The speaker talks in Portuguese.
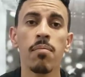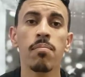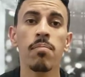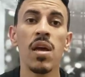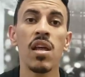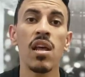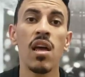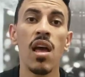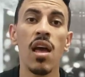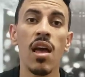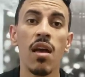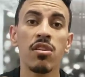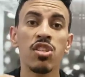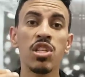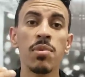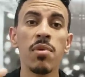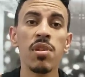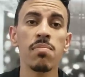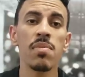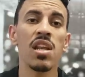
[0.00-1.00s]
bene, é,
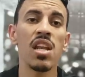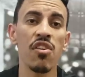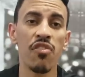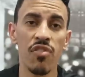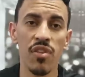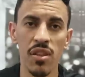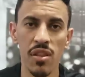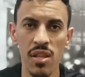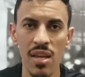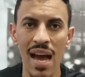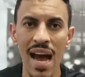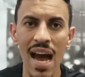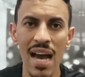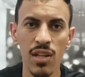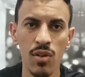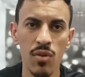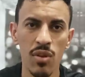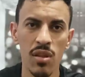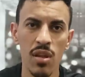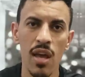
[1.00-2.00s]
times
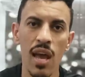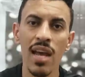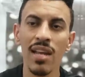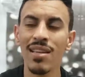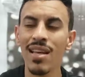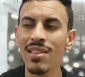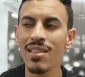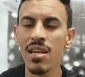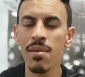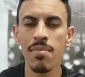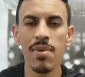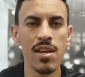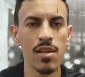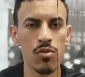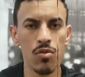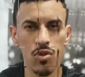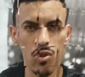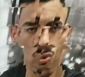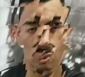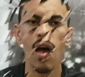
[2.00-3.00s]
beneficiados em
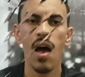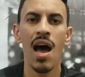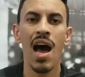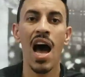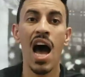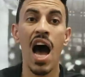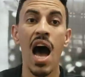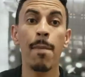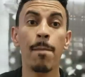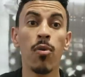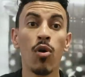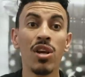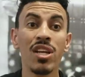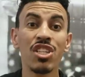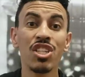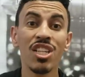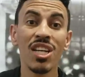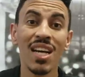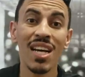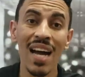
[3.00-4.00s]
detrimento de outros. A
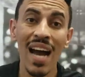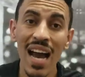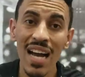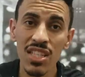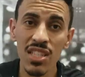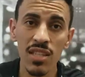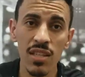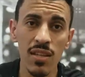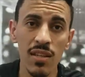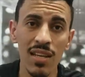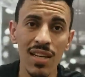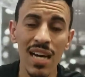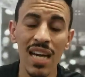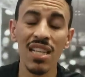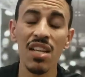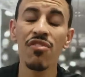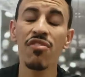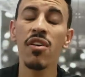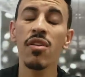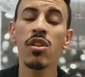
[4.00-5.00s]
politicagem
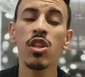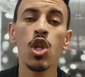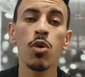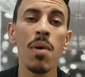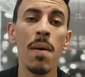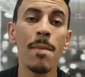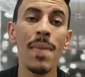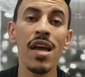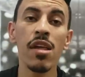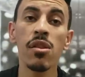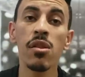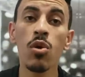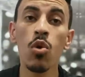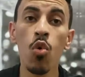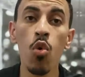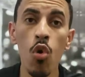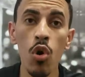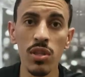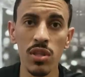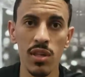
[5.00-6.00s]
cada vez toma mais
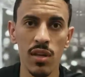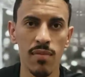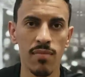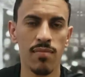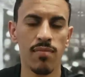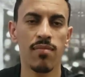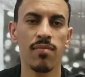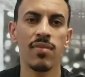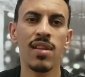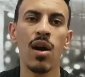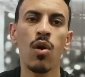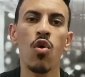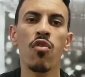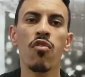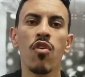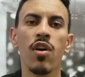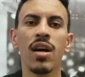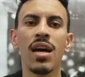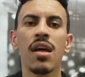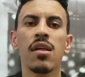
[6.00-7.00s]
conta da
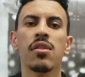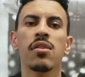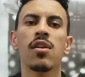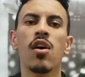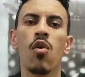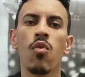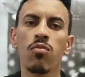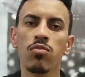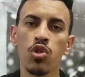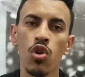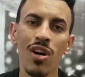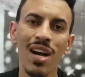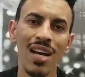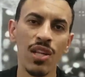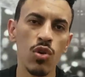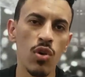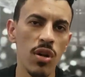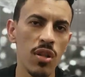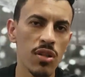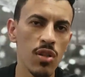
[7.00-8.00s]
convocação.
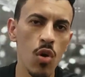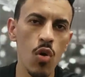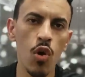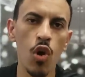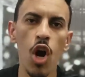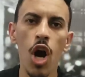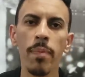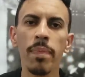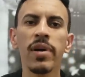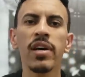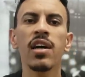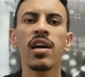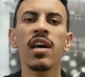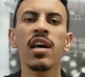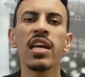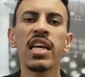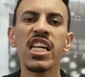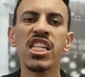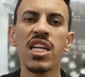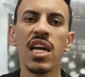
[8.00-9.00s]
Jogadores da Europa
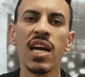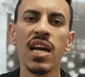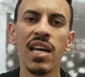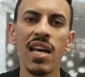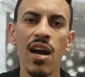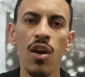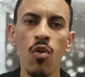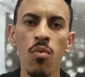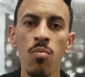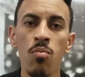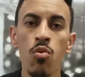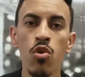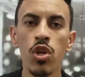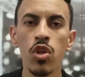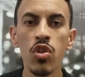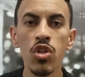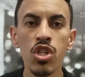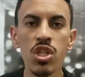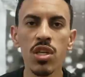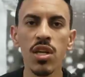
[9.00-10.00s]
que já ganharam
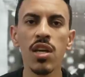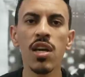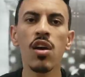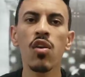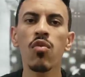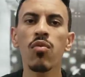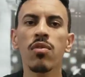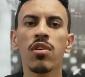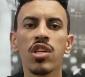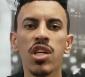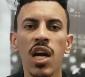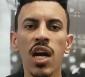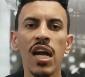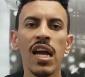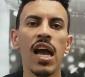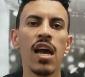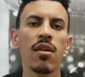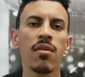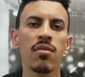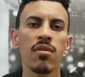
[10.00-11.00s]
muito dinheiro, que já
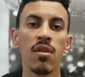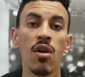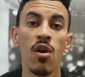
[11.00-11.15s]
ganharam,